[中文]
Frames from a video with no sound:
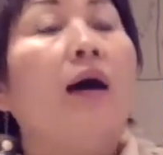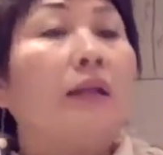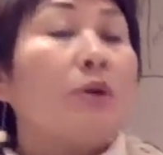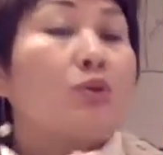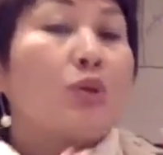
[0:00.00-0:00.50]

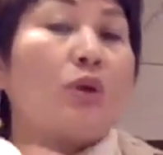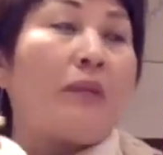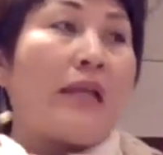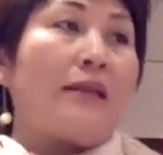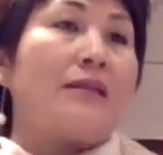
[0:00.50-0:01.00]
那么随着我
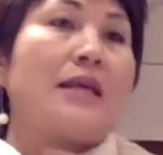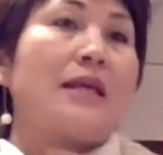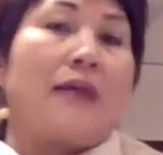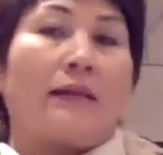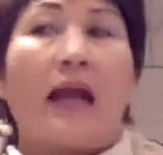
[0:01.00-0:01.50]
们年龄在
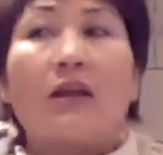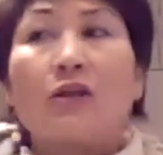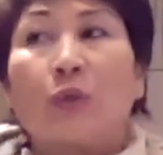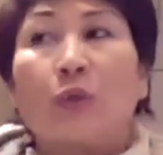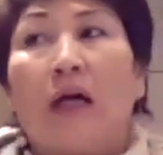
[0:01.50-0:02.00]
长大的
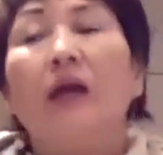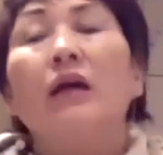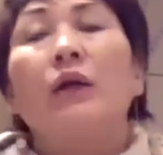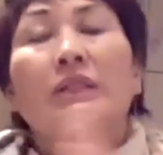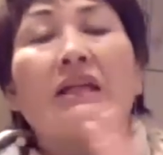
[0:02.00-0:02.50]
时候呢，
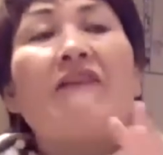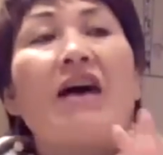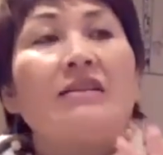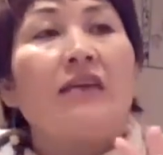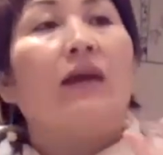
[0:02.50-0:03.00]
科学家
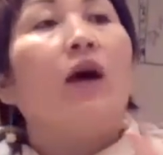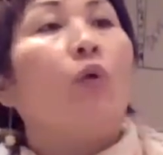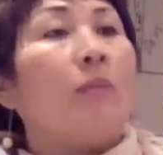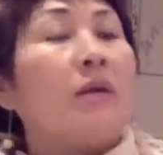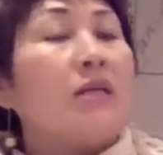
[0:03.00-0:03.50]
发现，
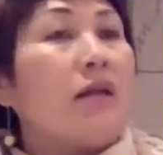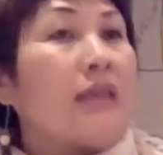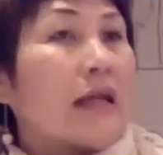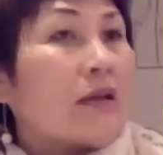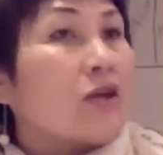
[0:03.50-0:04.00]
我们人长到